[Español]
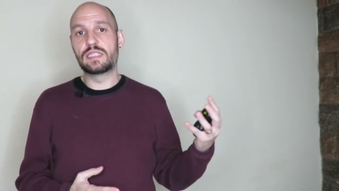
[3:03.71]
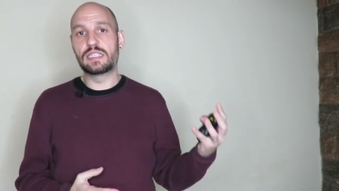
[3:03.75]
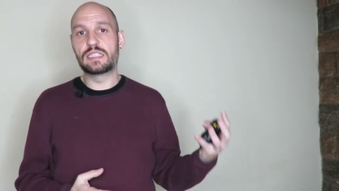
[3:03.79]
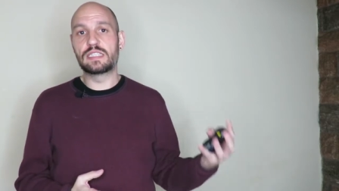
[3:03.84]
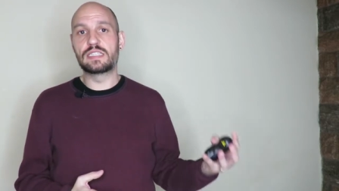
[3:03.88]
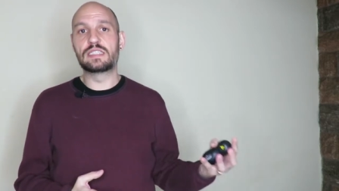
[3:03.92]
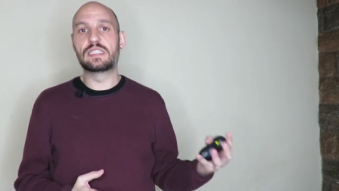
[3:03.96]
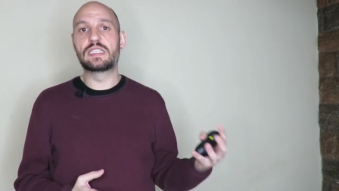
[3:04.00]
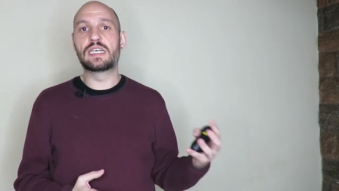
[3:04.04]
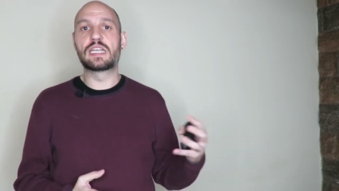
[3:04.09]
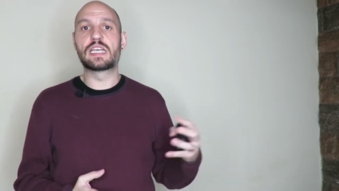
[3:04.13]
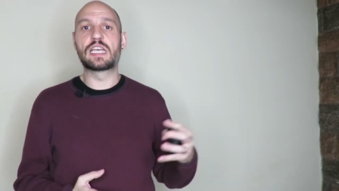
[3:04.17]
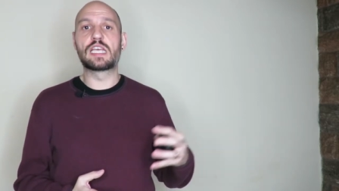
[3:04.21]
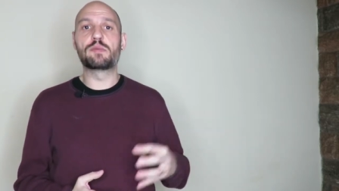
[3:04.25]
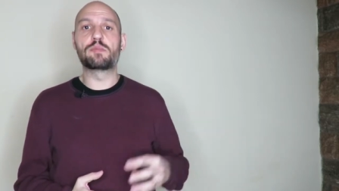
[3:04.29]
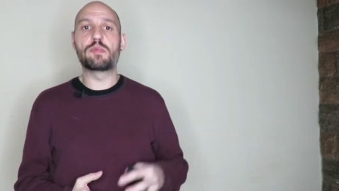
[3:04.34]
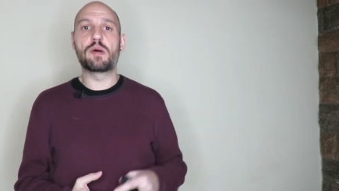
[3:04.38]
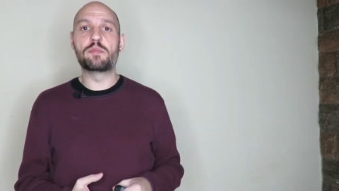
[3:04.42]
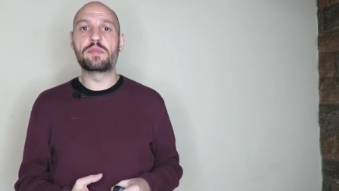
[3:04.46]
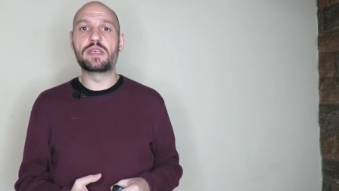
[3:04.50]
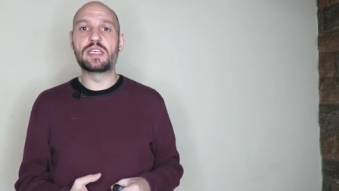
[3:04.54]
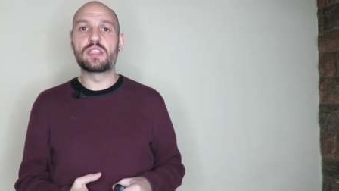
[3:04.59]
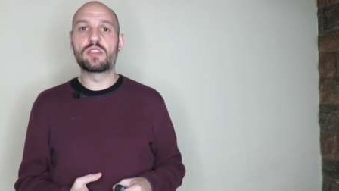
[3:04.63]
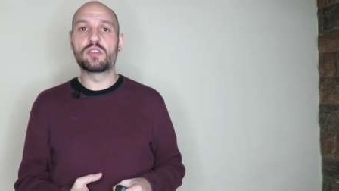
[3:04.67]
necesitar
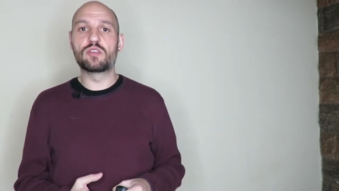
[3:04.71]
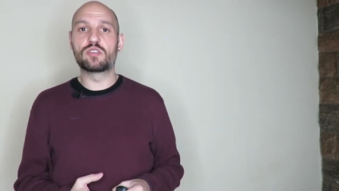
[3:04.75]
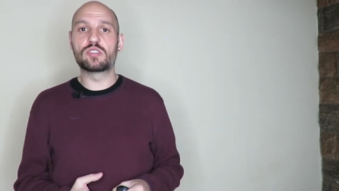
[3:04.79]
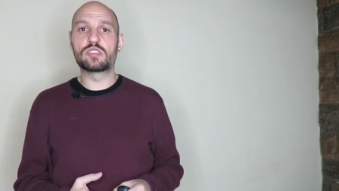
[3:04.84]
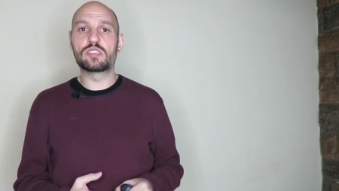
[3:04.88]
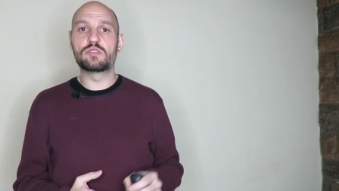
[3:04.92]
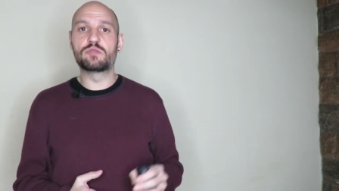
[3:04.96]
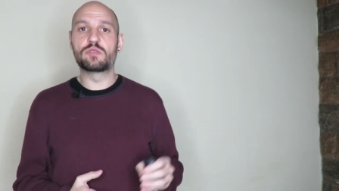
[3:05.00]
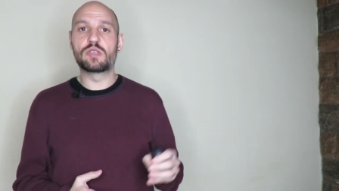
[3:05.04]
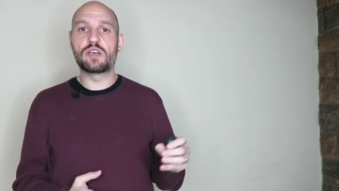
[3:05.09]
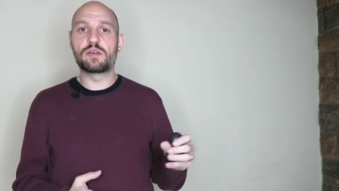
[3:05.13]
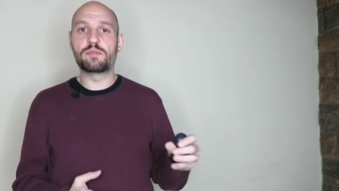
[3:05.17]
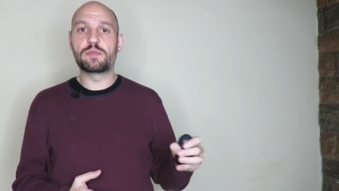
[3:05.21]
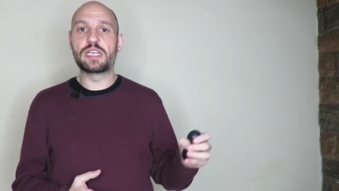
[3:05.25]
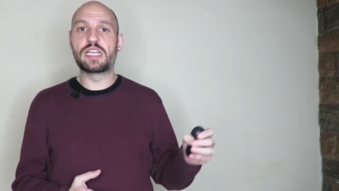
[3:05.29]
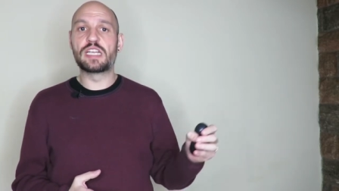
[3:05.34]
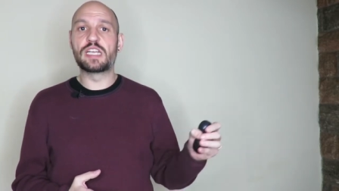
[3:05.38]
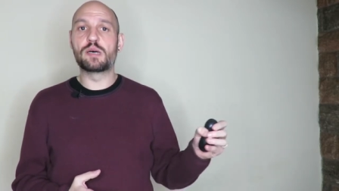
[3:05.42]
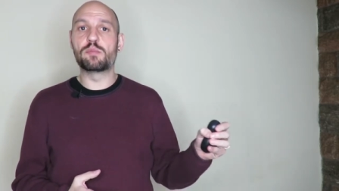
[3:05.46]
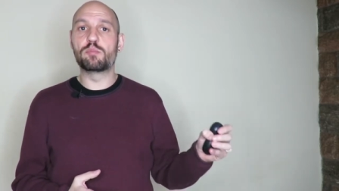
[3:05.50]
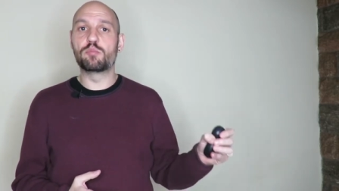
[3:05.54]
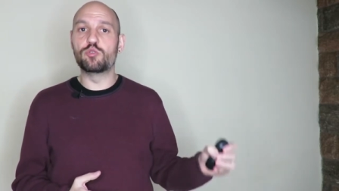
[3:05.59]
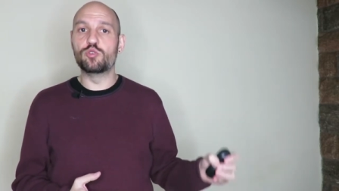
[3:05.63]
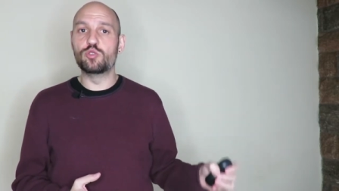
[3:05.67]
equipamientos de una
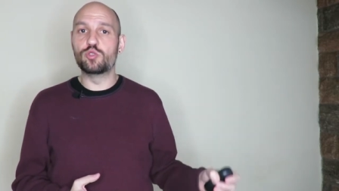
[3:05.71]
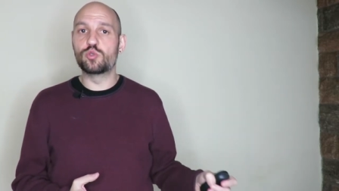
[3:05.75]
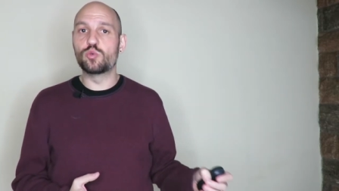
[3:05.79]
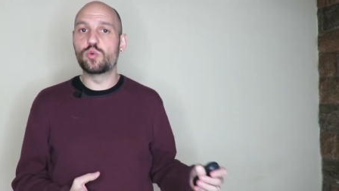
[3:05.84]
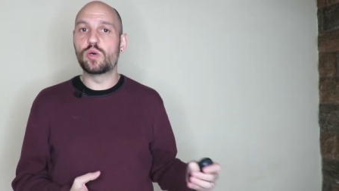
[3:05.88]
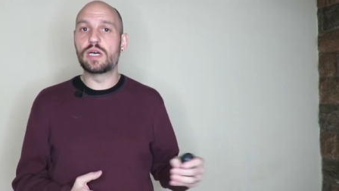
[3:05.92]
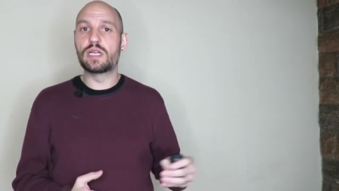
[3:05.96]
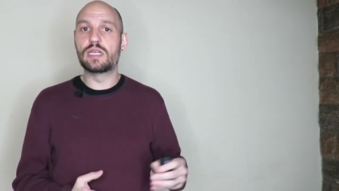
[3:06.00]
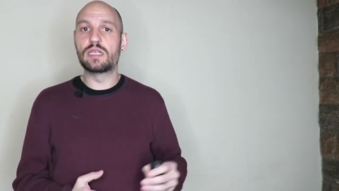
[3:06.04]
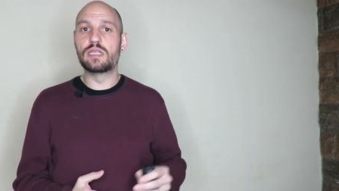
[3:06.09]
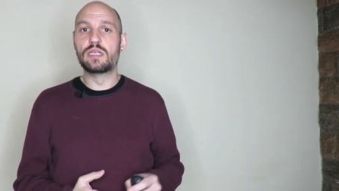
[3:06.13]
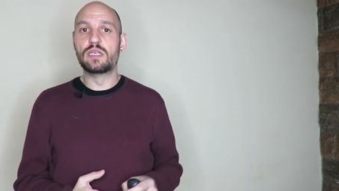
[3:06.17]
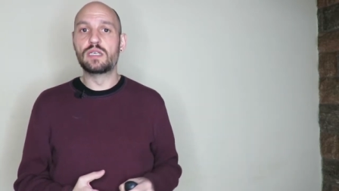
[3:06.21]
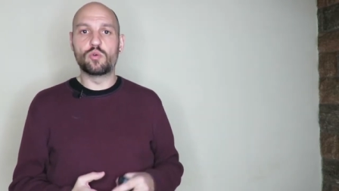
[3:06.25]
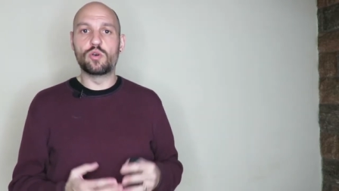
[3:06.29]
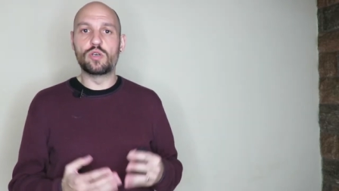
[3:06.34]
manera puntual